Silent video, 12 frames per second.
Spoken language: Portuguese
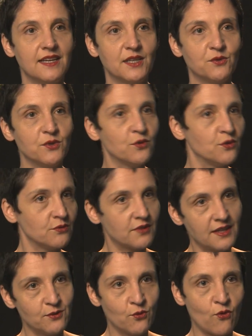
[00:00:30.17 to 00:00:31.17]
é que eu
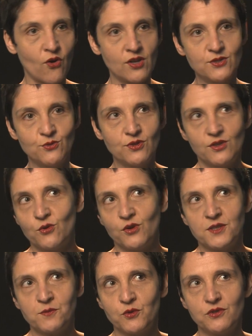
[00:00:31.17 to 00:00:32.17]
encontrei um código que
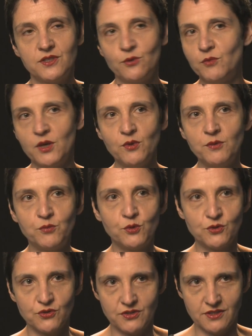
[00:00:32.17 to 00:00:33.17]
correspondia ao meu
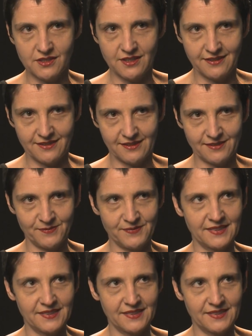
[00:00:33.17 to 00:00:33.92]
impulso de escrita.